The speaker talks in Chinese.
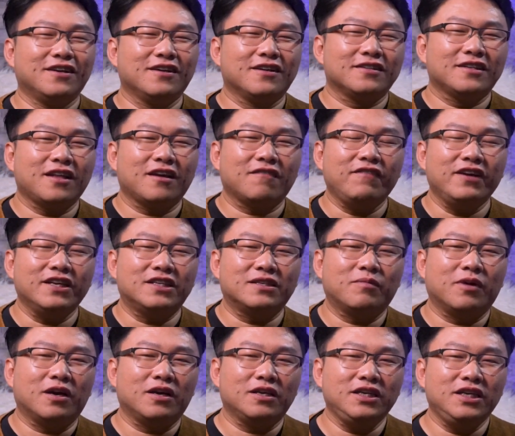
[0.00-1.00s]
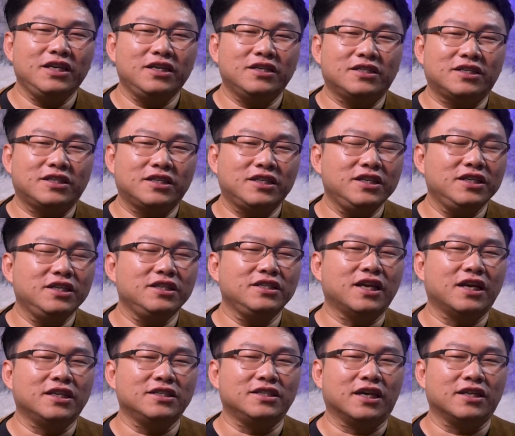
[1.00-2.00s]
那为什么一十一
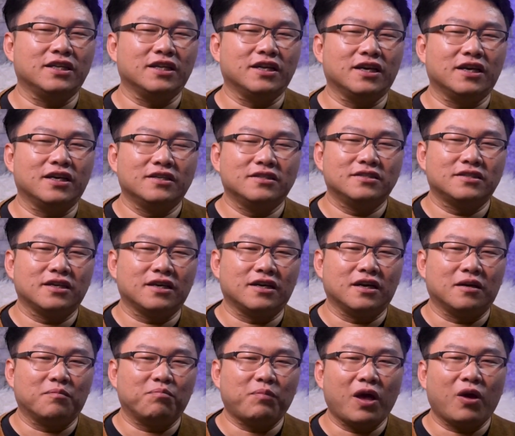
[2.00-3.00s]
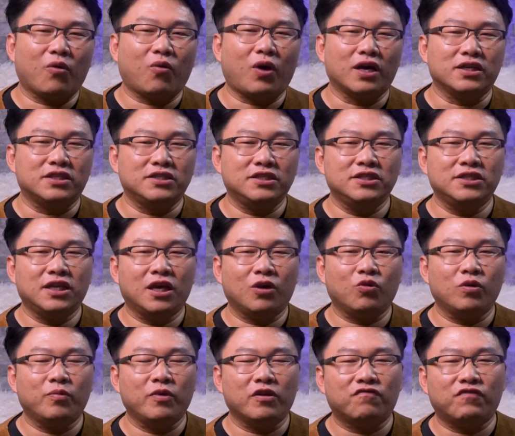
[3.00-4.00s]
年前的这个漫画今天
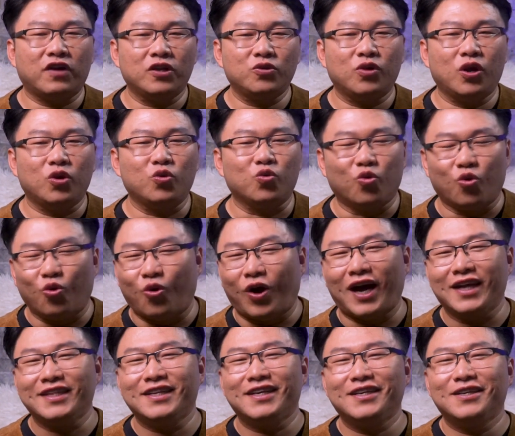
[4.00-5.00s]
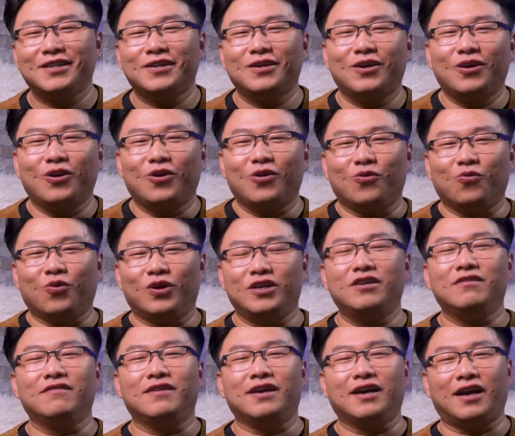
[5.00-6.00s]
会被翻出来辱华呢？我
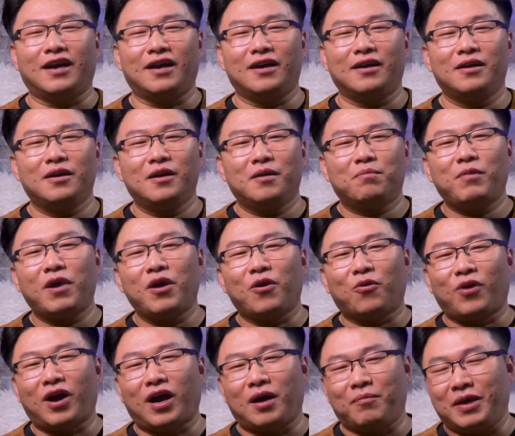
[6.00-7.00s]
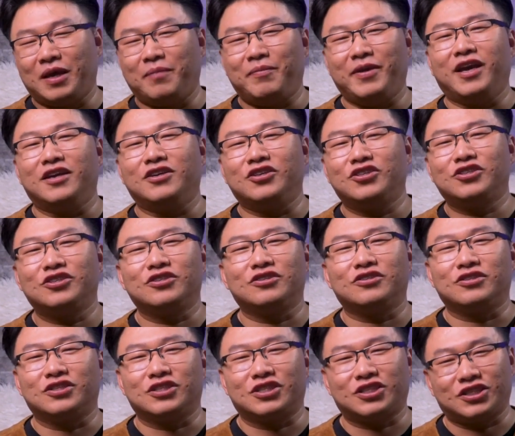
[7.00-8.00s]
认为啊，漫画没变，是
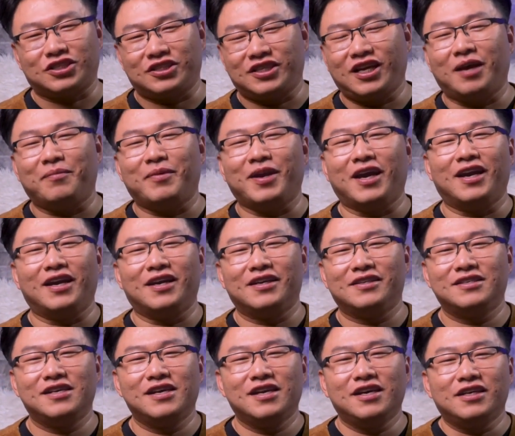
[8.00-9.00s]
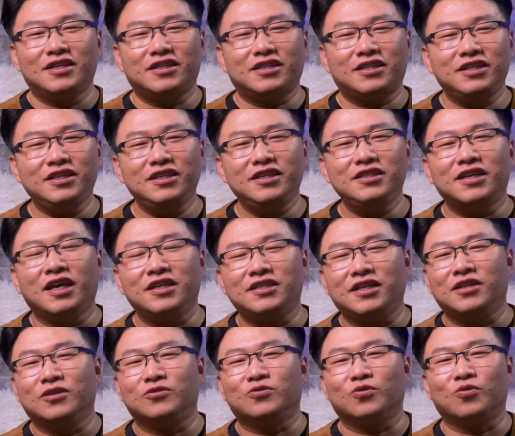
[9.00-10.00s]
时代变了。十一年
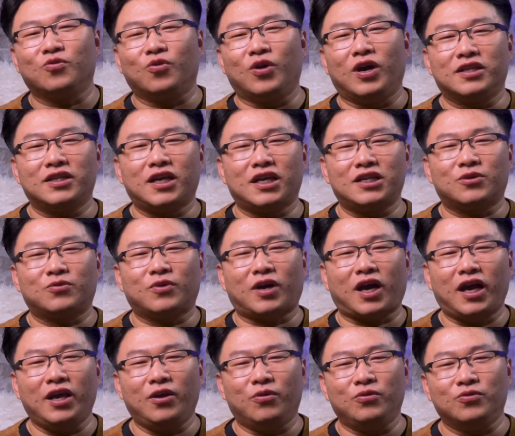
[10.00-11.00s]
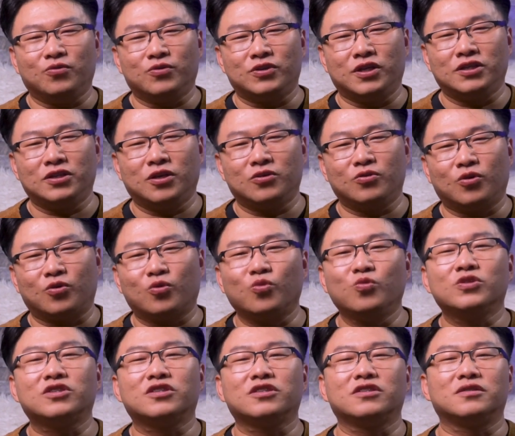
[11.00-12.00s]
前的中国呀，那时候还有一种人叫做“
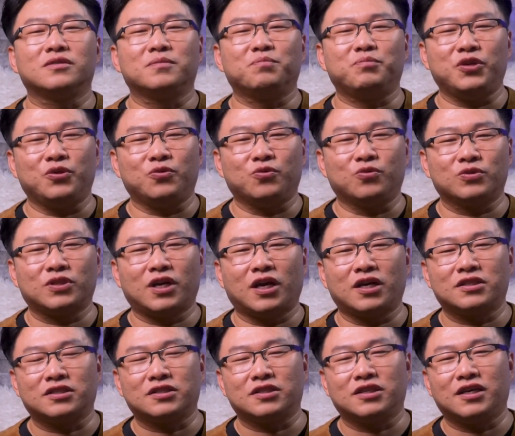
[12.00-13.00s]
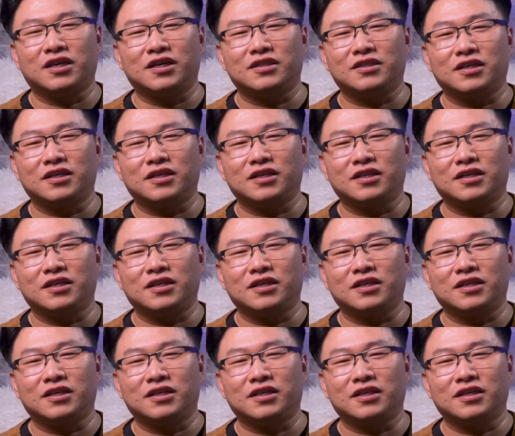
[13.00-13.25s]
公知”，比如当时的这